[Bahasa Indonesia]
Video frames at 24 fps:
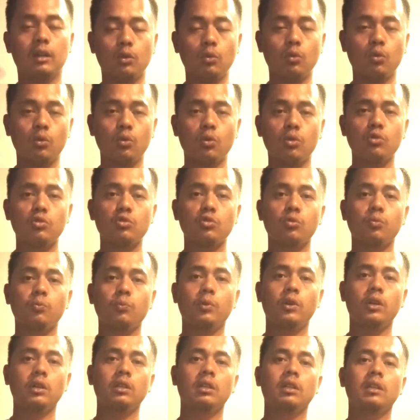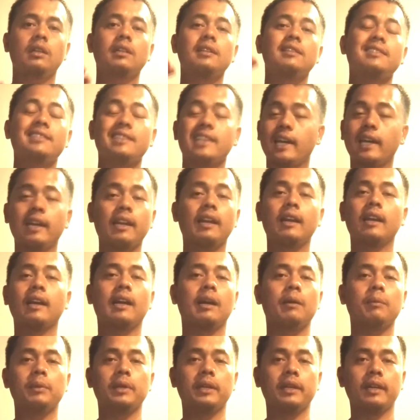dukung support channel
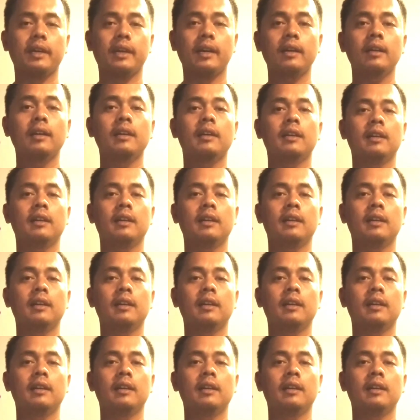kami ya